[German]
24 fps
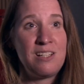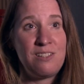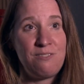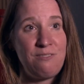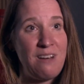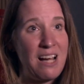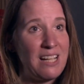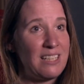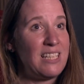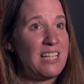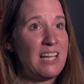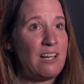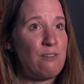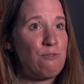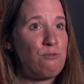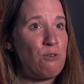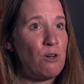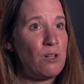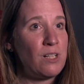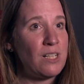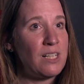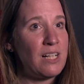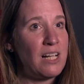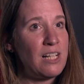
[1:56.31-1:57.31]
waren die
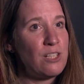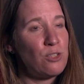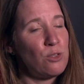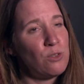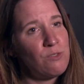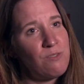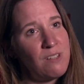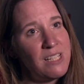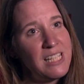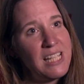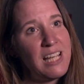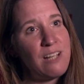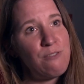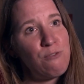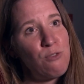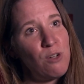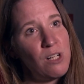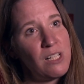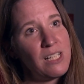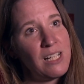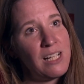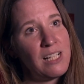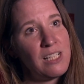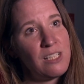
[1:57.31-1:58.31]
erfolgreich und wenn die
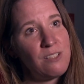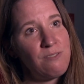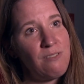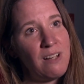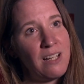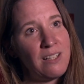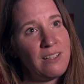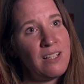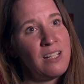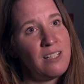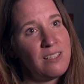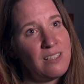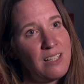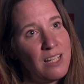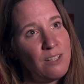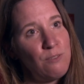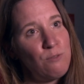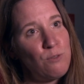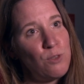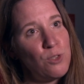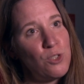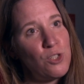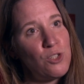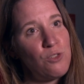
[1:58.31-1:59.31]
erfolgreich waren,
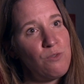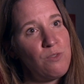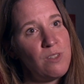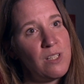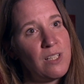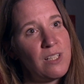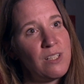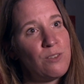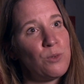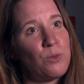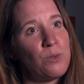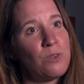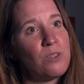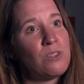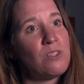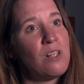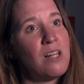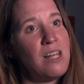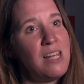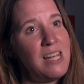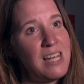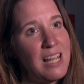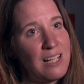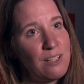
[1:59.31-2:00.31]
dann wünschen wir uns
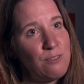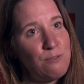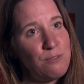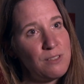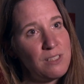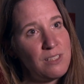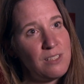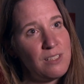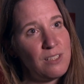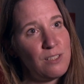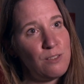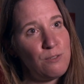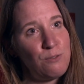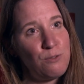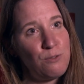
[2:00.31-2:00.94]
langfristige